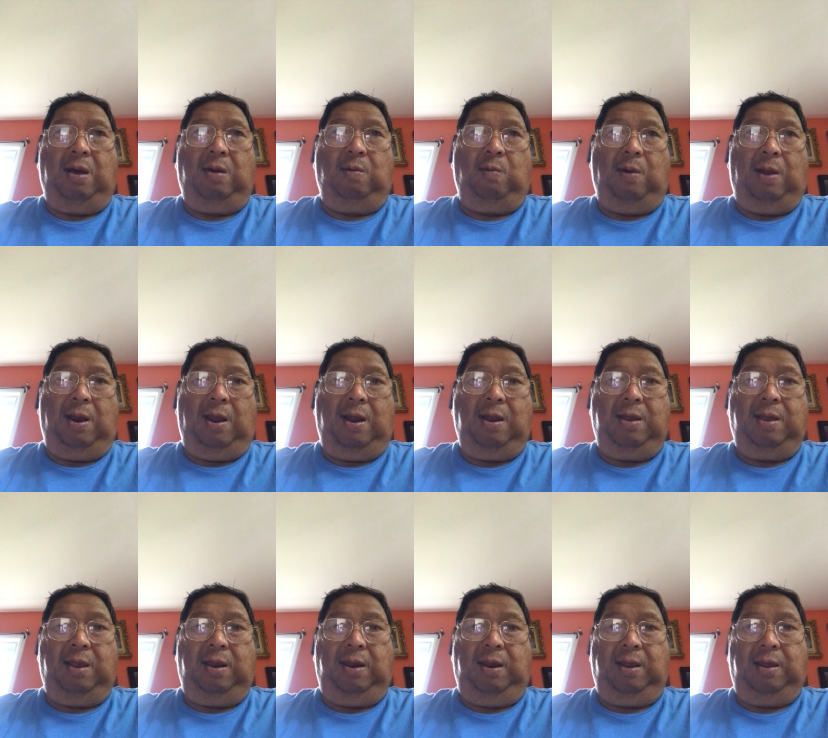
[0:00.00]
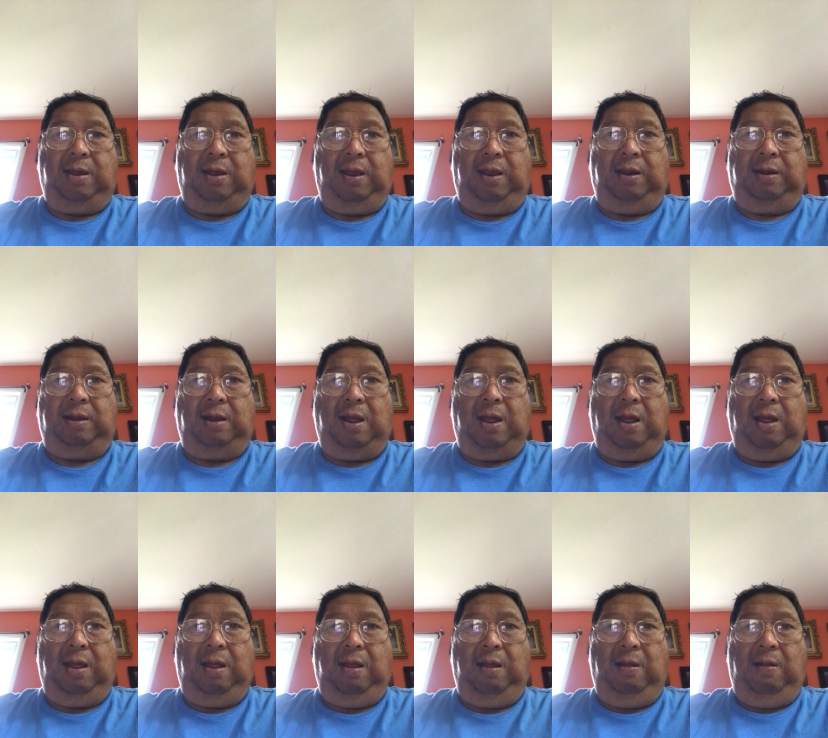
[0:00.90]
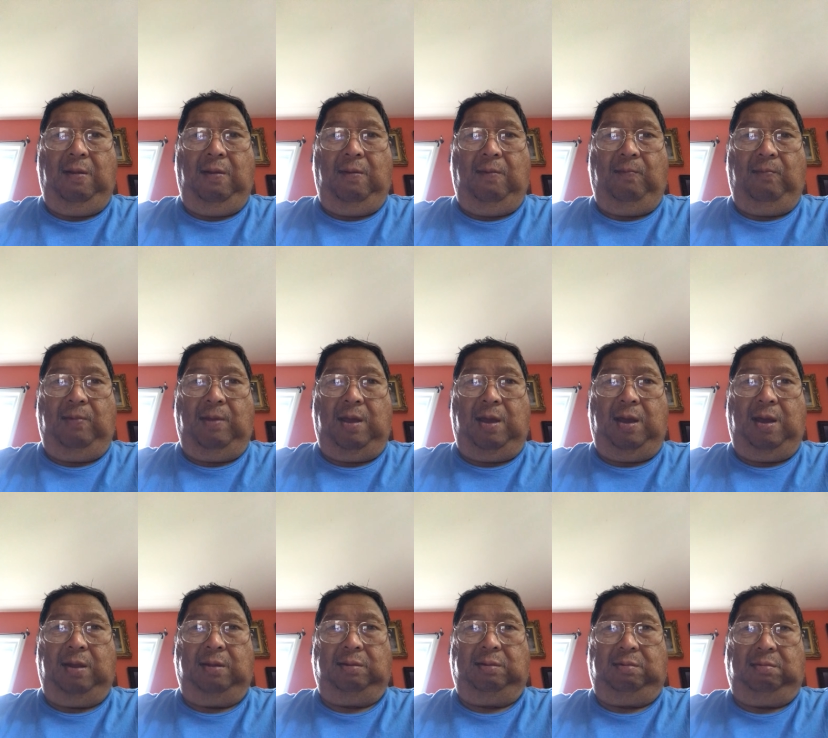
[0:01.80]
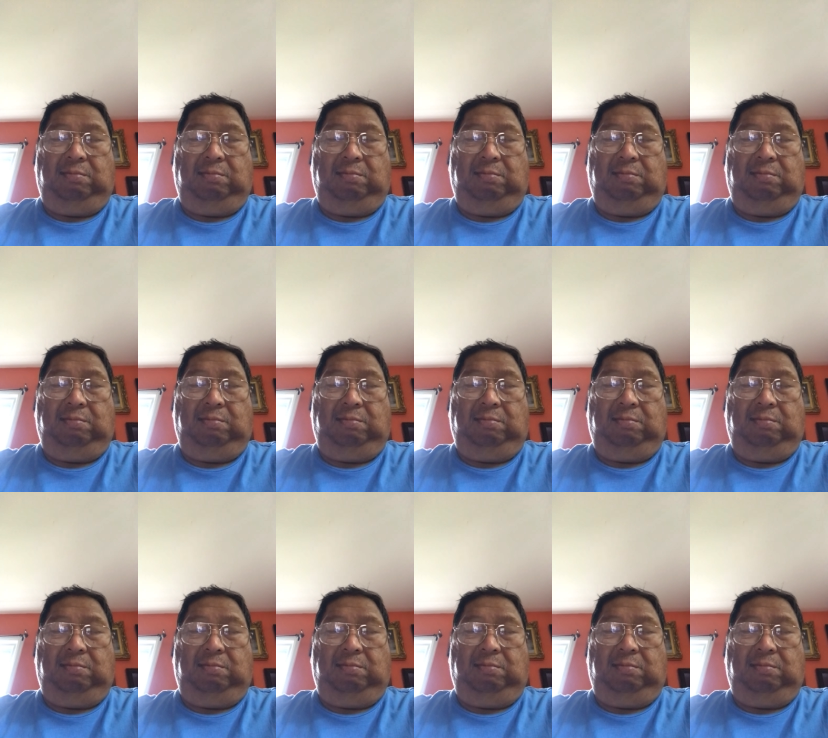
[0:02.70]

walang kinikita at